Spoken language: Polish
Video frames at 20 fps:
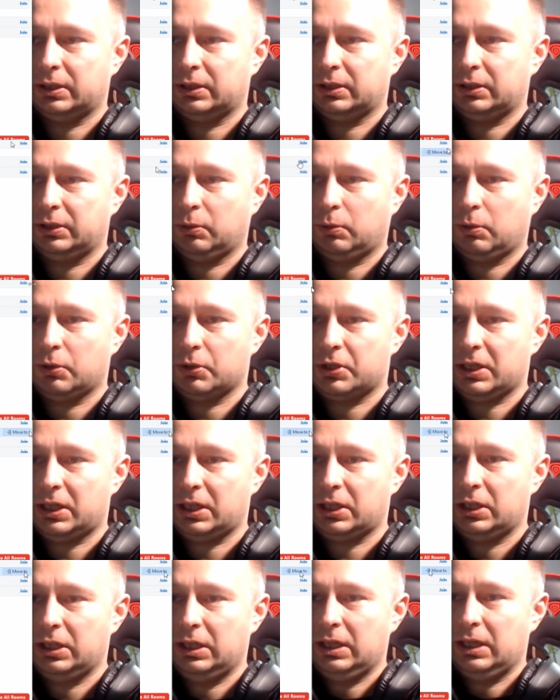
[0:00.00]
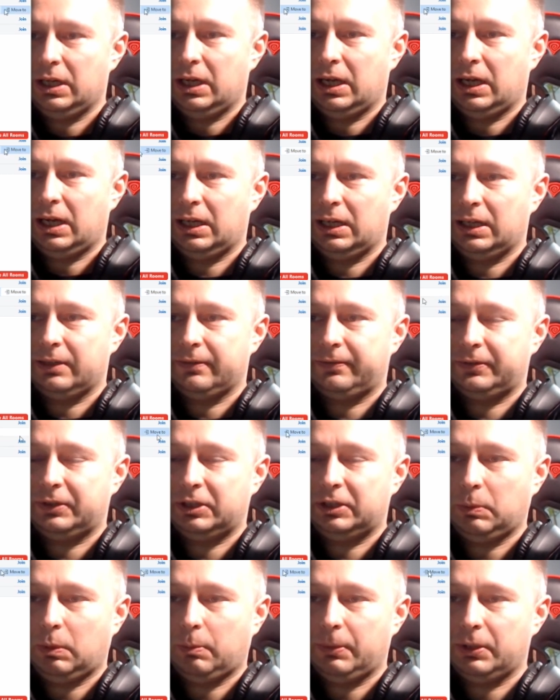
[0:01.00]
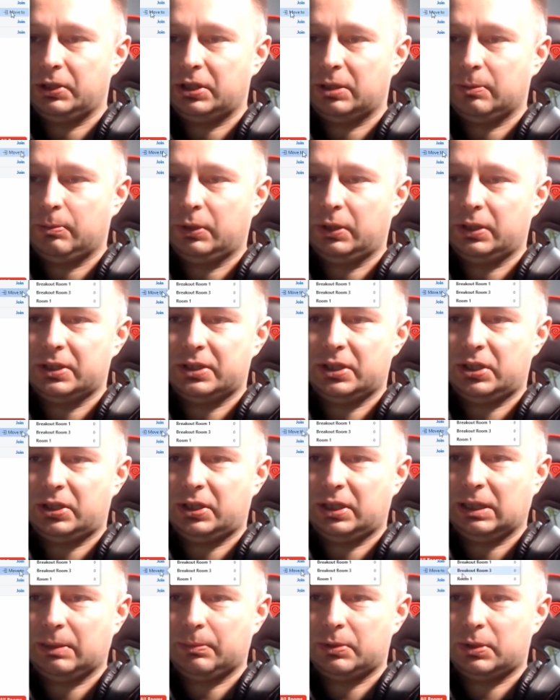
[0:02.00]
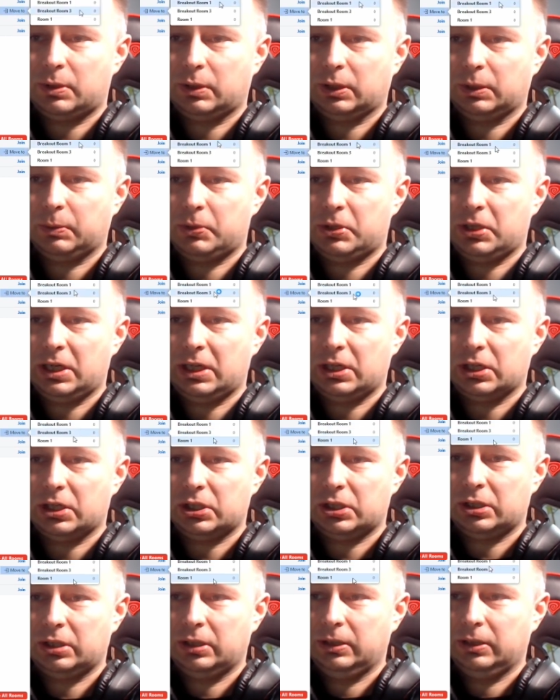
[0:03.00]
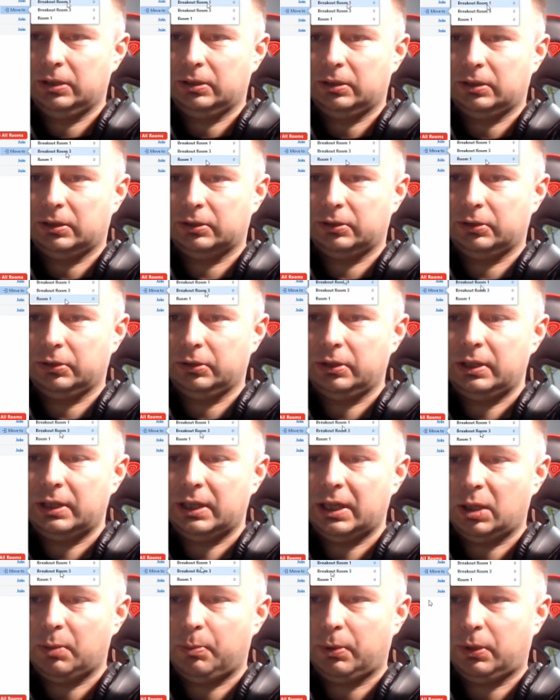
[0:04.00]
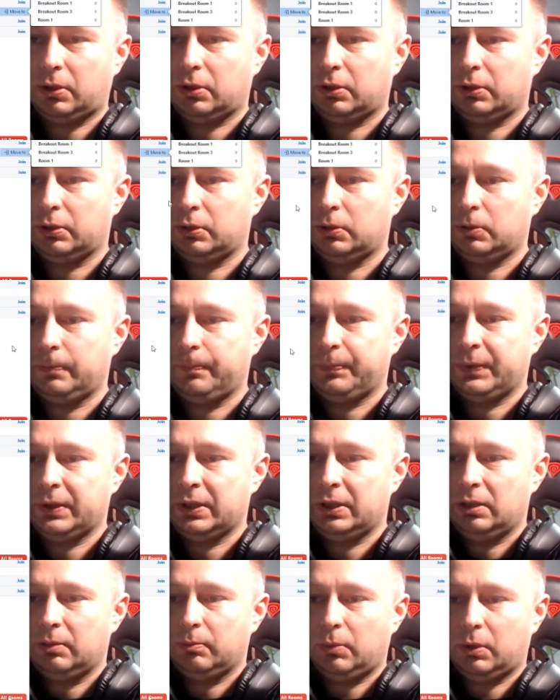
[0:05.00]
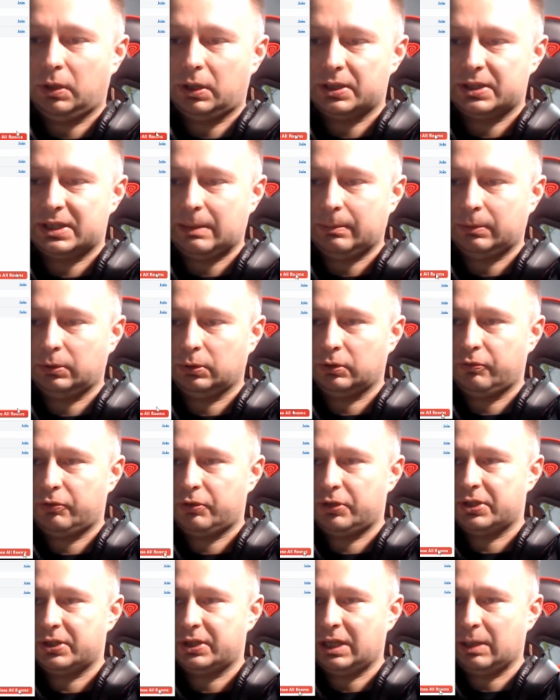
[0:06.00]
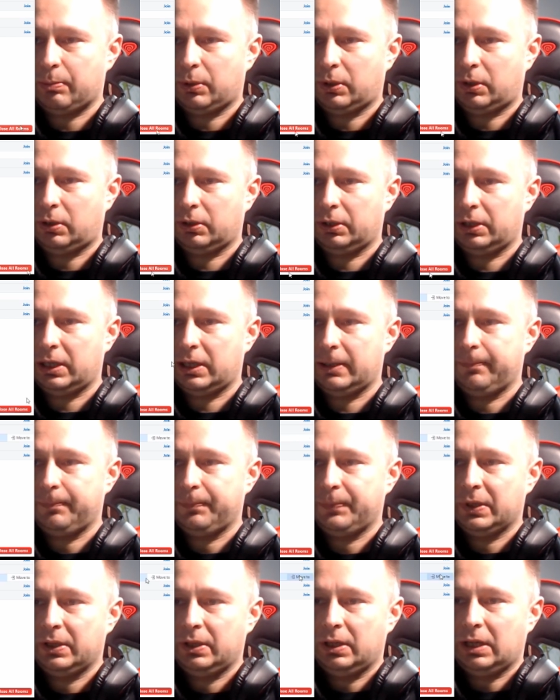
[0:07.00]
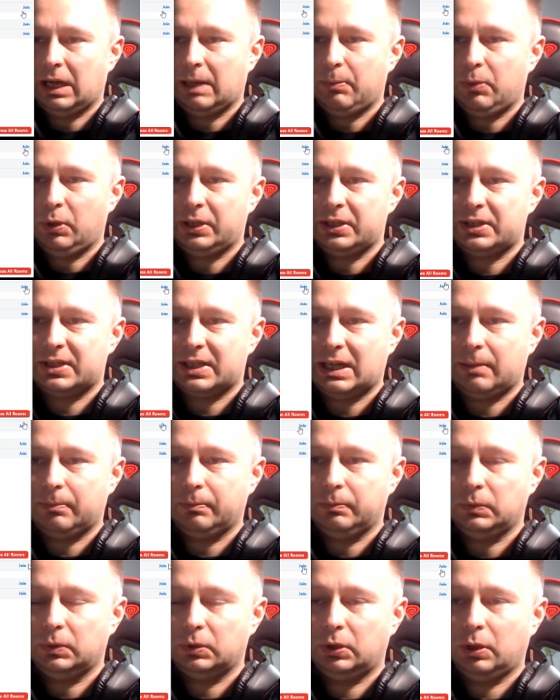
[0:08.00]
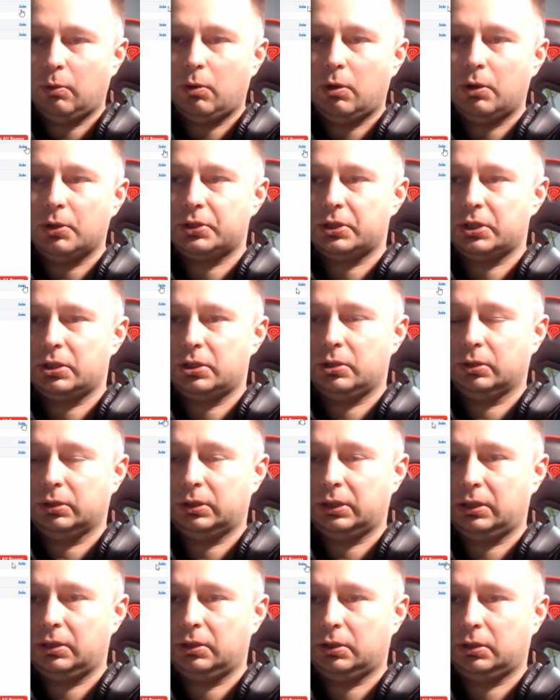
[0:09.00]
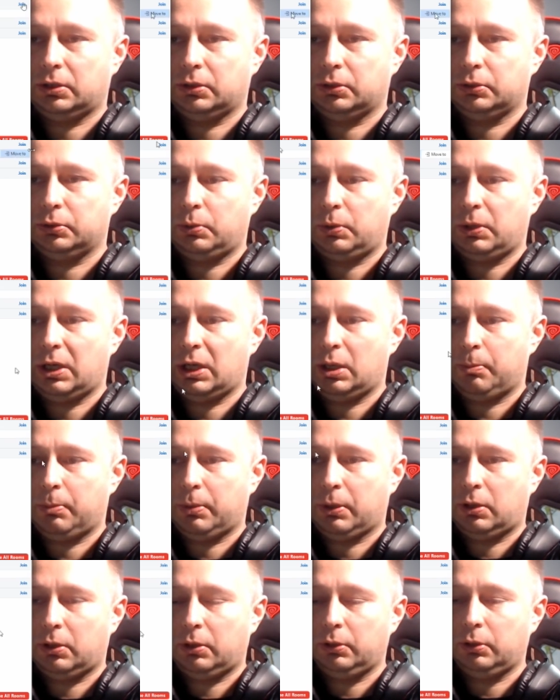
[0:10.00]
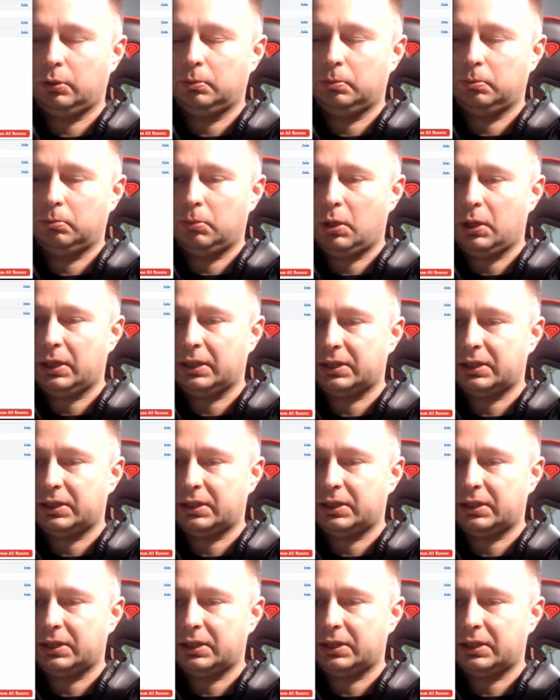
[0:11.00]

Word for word: dołączać, ale w tym momencie mogę Zyśka na przykład przenieść do innego pokoju. Mogę zamknąć wszystkie pokoje a mogę sam dołączyć do tego drugiego pokoju. Mogę